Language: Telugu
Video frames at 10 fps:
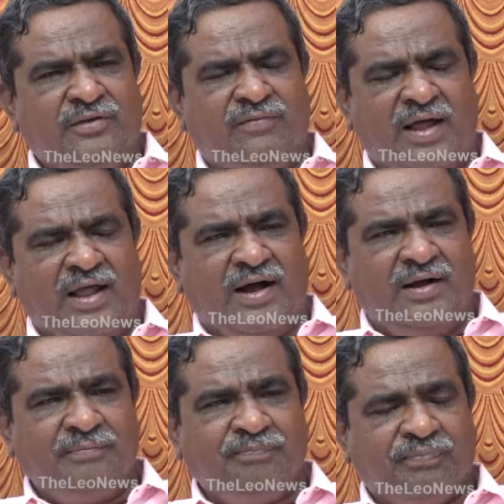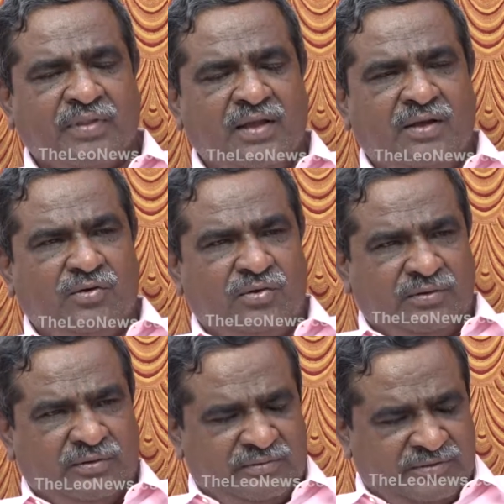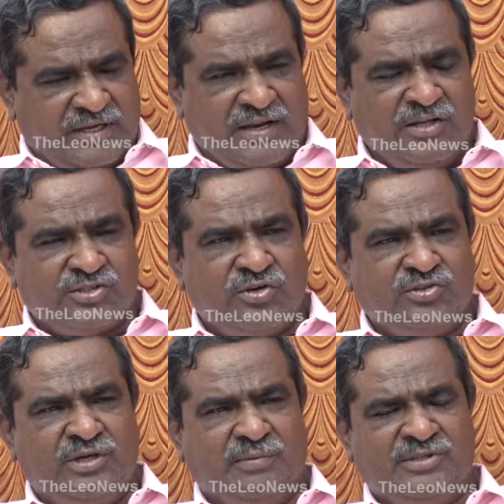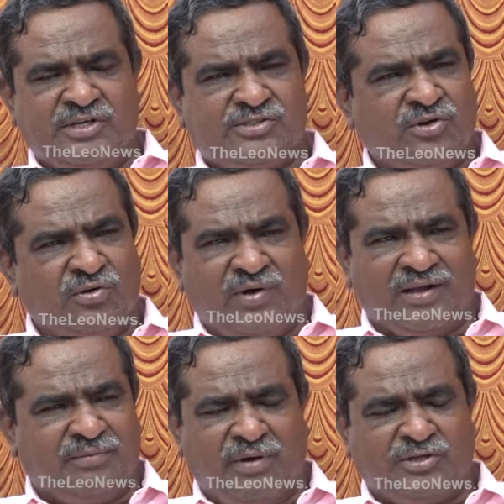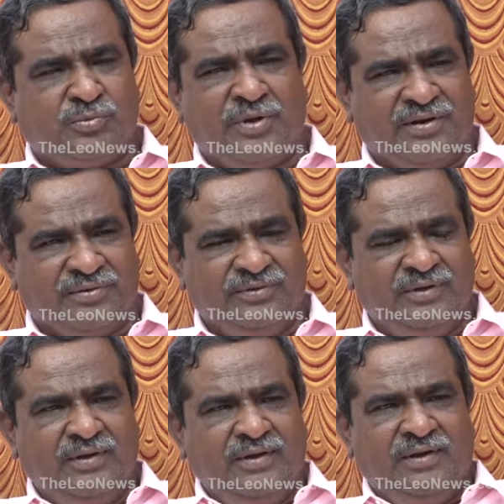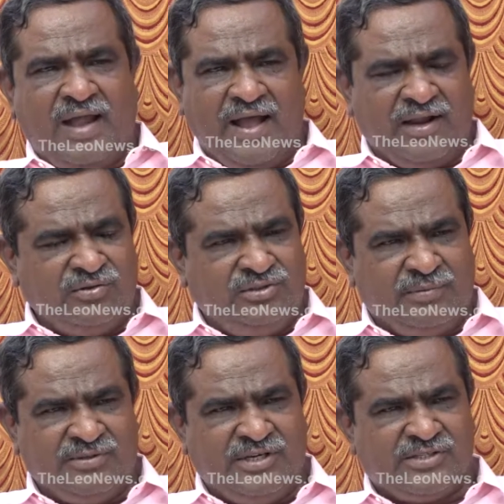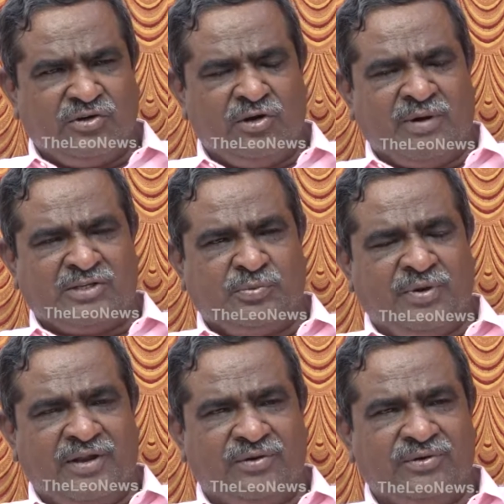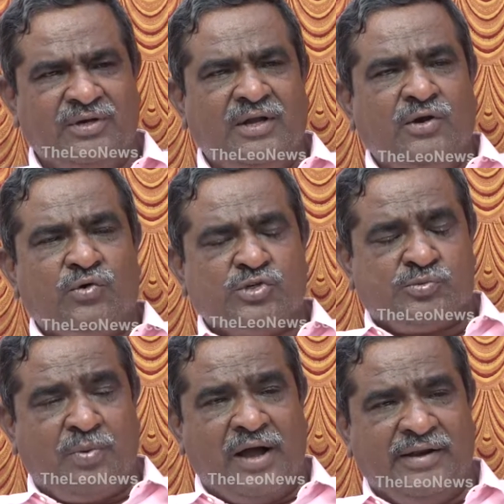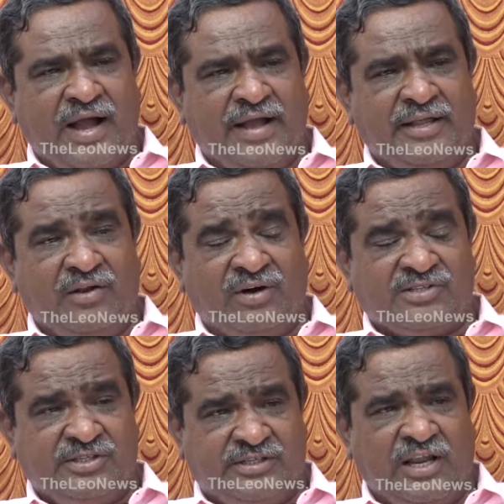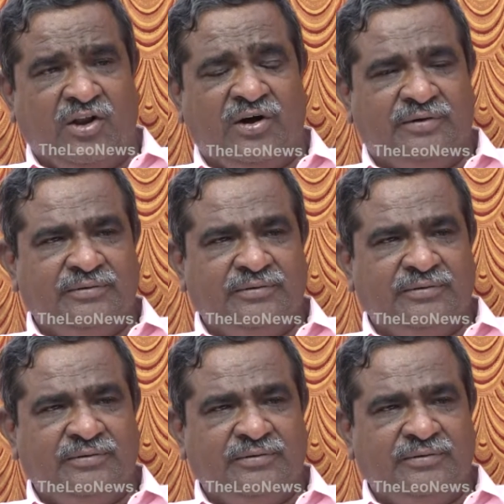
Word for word: ఇవాళ జర్నలిస్టులు ఉద్యమం చేసిన వాళ్ళు వాళ్ళకి మర్చిపోయిండ్రు లాయర్లు ఉద్యమం చేసిన వాళ్ళు మర్చిపోయిండ్రు ఉస్మానియా యూనివర్సిటీలో